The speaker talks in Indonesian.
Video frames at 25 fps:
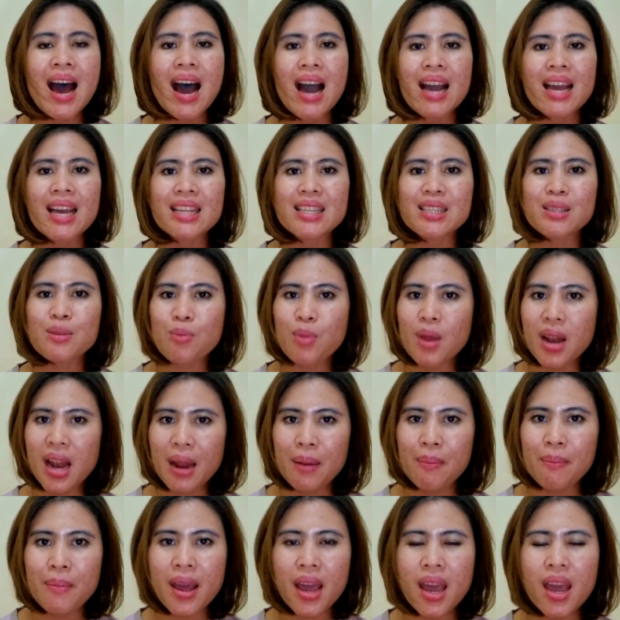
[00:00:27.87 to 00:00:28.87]
ayat
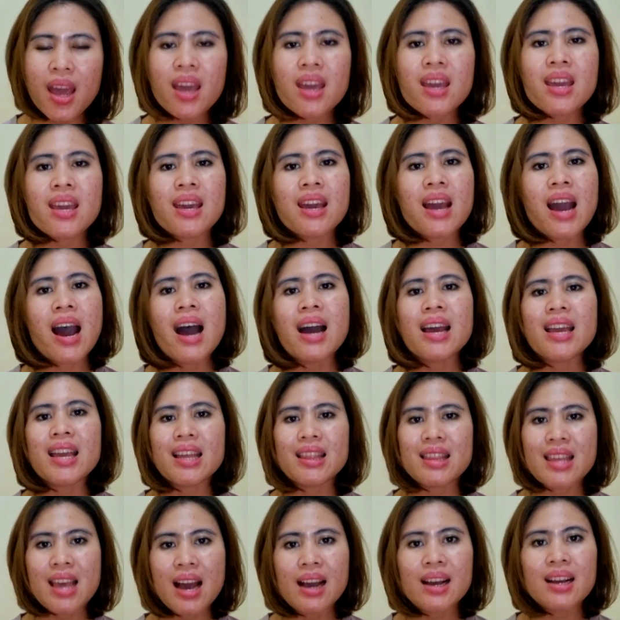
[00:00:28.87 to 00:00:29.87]
9b hingga
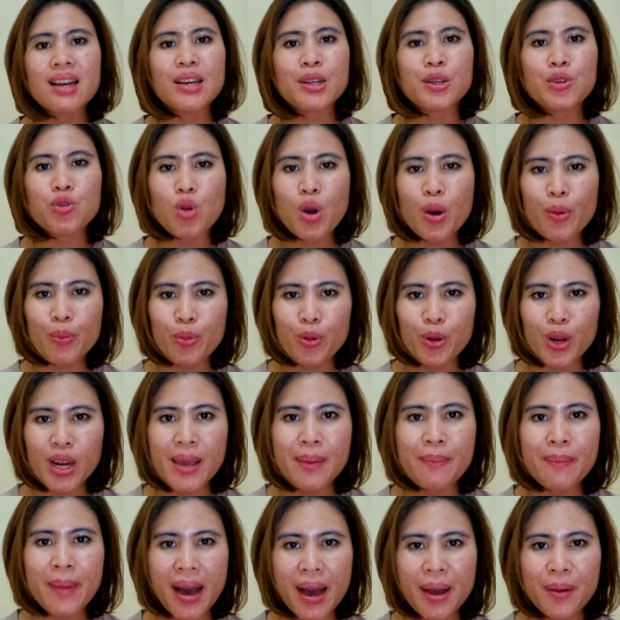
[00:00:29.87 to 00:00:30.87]
ayat yang
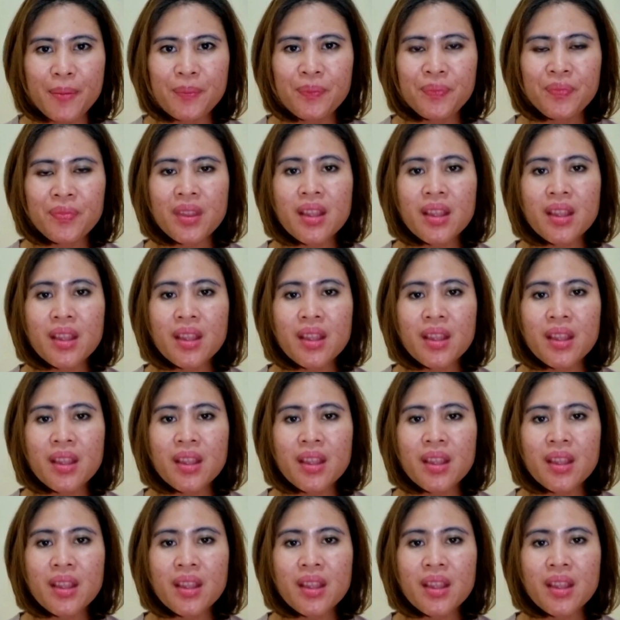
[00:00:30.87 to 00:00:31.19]
ke-25.